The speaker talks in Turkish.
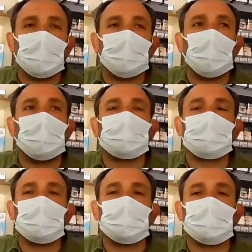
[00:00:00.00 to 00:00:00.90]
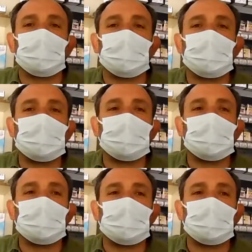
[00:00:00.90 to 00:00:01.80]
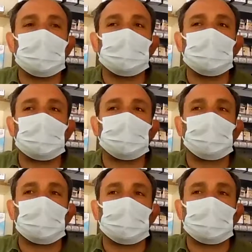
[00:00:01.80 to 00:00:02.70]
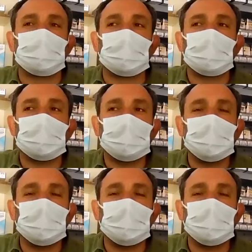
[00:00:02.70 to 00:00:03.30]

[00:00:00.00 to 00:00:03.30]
Ama hafta içi e, yapılan uygulamada